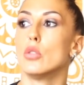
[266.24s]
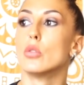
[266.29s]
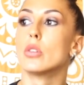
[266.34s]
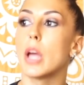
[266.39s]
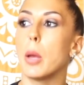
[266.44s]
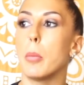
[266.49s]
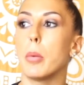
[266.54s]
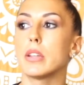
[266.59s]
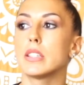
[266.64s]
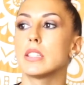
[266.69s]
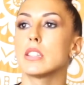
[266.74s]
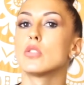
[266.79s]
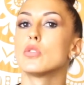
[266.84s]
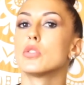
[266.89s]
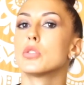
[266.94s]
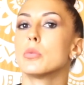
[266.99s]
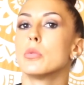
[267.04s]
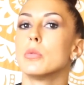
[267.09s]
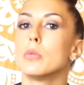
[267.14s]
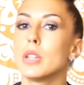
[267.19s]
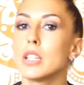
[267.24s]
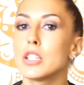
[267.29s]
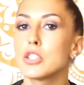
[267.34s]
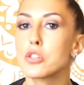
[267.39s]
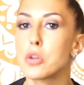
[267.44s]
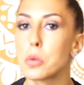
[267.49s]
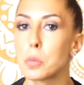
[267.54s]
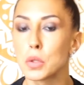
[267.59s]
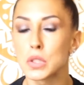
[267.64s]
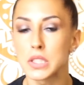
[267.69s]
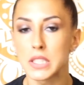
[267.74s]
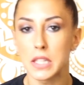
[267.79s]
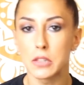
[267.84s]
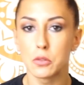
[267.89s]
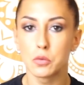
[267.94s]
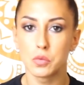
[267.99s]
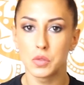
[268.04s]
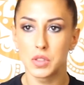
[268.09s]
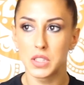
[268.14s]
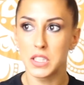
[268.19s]
Donc à partir de ce moment-là, je commence à
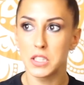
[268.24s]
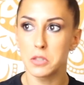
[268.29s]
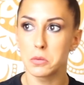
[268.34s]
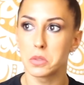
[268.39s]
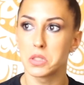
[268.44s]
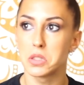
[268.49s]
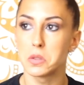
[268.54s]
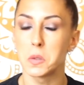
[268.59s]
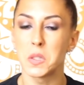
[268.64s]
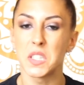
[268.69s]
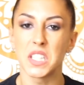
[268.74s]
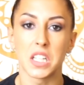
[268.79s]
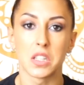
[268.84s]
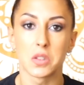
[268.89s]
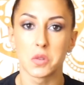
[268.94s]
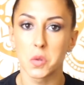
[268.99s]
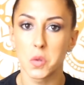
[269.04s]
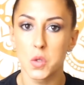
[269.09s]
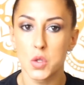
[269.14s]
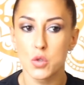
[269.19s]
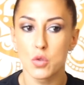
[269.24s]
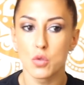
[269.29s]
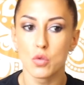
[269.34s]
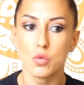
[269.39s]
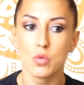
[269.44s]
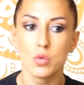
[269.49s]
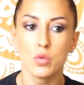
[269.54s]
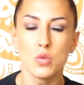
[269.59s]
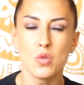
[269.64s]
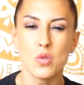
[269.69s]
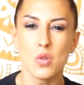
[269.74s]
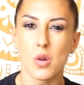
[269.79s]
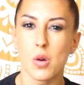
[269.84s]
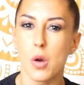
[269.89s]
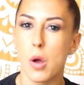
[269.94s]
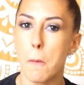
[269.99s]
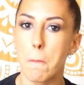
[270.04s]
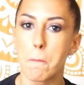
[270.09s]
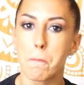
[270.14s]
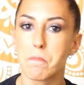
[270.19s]
douter. Je me dis, ouais, il y a un truc chelou.
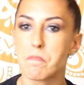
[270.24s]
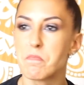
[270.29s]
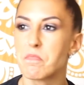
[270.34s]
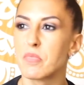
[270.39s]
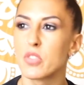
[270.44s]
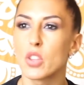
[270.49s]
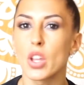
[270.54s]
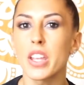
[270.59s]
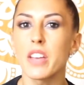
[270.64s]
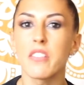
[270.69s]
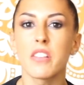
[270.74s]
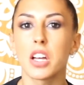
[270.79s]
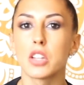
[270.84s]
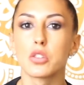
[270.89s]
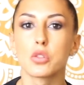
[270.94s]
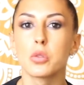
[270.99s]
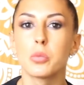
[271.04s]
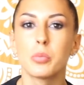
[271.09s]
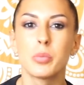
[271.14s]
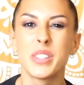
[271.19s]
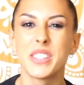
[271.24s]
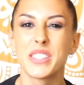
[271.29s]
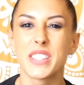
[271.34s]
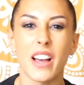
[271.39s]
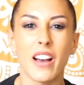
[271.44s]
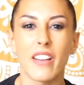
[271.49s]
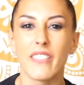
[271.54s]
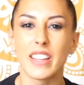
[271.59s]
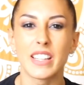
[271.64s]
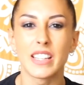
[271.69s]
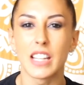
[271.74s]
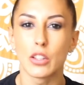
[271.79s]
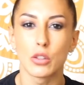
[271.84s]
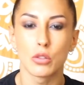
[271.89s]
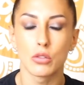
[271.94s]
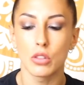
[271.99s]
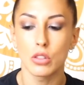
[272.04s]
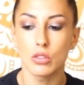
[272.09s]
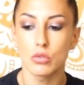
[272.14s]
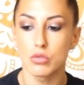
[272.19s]
Il doit y avoir un truc bizarre avec la
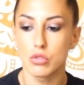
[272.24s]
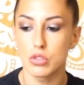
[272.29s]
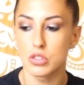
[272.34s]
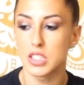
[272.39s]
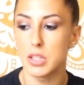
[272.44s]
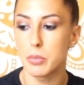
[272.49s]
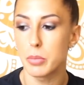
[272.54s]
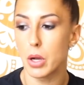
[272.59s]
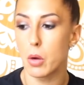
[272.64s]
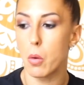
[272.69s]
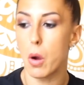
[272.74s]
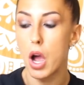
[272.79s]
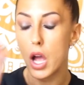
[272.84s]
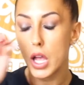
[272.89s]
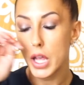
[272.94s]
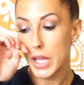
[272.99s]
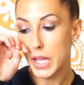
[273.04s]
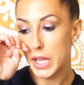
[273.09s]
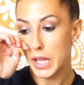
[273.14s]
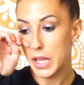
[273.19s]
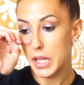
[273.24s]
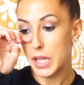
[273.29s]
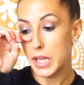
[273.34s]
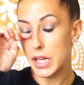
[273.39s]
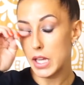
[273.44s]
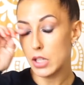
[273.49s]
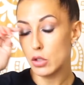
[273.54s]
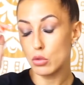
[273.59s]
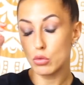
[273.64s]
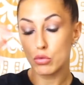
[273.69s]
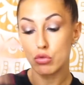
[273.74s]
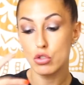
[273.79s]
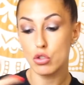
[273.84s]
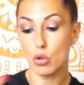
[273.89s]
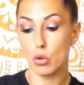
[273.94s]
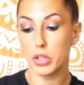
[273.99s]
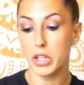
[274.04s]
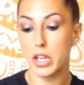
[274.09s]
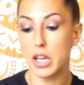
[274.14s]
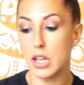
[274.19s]
culotte ou je sais pas quoi. Et là, du coup,
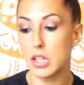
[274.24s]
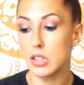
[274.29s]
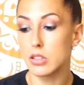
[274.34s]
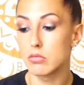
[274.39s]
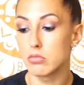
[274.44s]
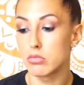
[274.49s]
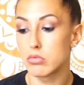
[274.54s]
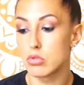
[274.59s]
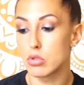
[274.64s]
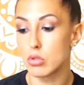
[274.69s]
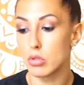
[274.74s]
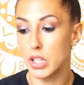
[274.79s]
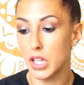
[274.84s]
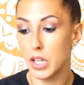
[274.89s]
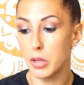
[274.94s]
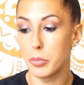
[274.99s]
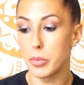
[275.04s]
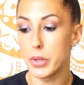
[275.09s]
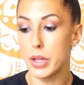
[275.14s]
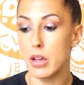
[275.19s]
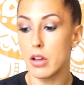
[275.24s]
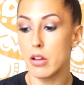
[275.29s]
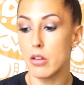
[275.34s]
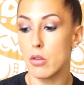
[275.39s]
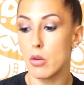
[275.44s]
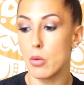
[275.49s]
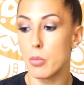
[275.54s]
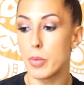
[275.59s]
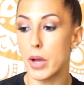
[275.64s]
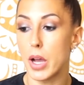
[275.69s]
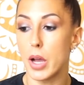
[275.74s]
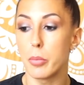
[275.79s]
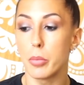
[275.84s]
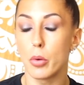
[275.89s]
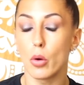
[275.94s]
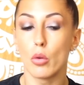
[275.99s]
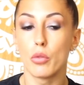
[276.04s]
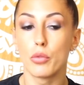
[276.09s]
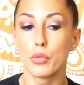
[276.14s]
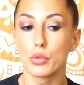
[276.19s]
je regarde, je regarde bien euh, par
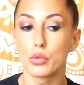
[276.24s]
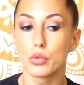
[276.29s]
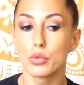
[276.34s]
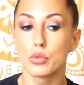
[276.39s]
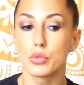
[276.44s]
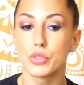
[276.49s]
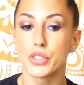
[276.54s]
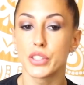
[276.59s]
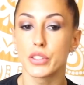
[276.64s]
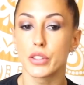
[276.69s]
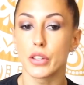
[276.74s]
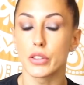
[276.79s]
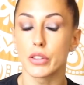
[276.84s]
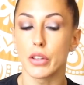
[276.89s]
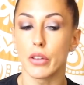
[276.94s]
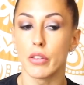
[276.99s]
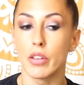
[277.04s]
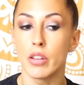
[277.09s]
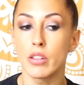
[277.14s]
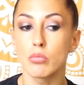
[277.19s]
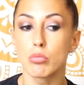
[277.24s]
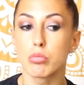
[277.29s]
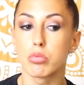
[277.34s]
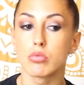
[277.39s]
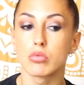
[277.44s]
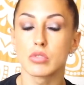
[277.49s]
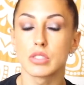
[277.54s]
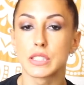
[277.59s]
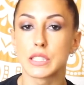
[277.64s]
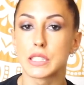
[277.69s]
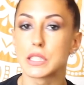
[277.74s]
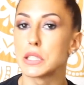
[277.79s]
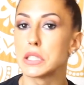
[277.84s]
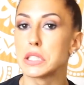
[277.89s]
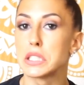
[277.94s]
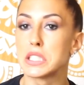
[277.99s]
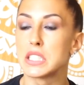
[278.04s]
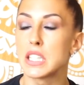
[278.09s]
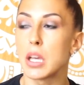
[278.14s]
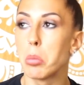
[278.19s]
rapport aux photos du site internet. Bon,
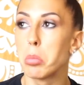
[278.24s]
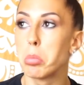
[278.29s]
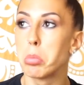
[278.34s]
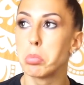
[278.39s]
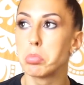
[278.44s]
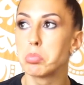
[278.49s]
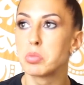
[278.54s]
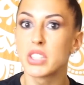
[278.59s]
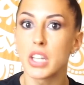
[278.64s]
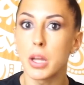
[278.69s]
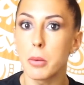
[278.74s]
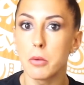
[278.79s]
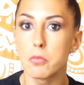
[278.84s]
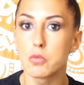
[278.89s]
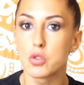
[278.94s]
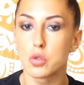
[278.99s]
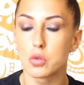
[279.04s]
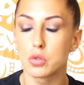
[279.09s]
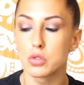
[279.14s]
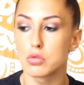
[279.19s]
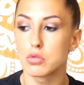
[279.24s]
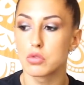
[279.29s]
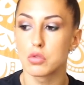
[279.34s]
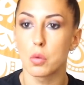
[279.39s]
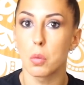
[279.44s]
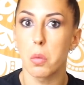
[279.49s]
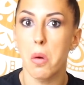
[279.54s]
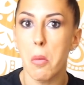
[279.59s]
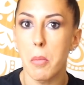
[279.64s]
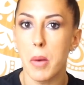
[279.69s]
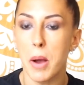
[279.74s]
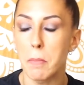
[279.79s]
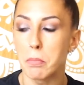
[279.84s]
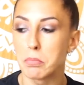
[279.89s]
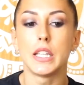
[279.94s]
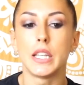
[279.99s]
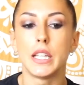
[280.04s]
c'est la même chose, je comprends pas.